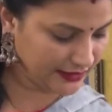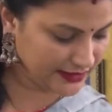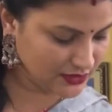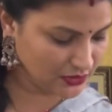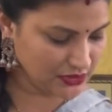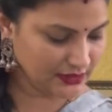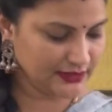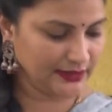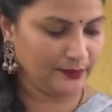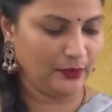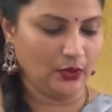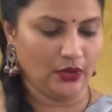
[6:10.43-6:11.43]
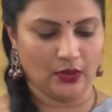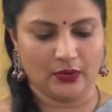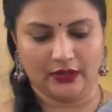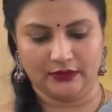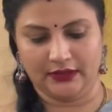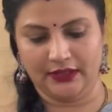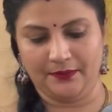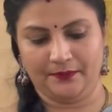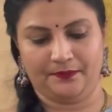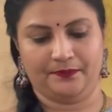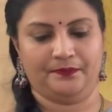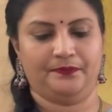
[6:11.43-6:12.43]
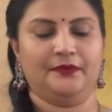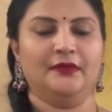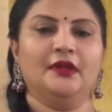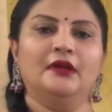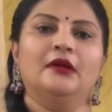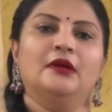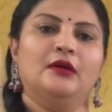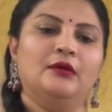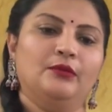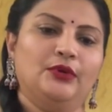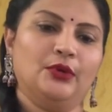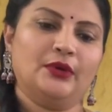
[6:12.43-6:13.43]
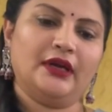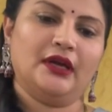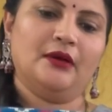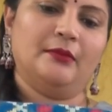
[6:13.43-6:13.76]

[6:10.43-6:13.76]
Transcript: నెక్స్ట్ వచ్చేసి బ్లూలో కూడా ఉంది బ్లూ కూడా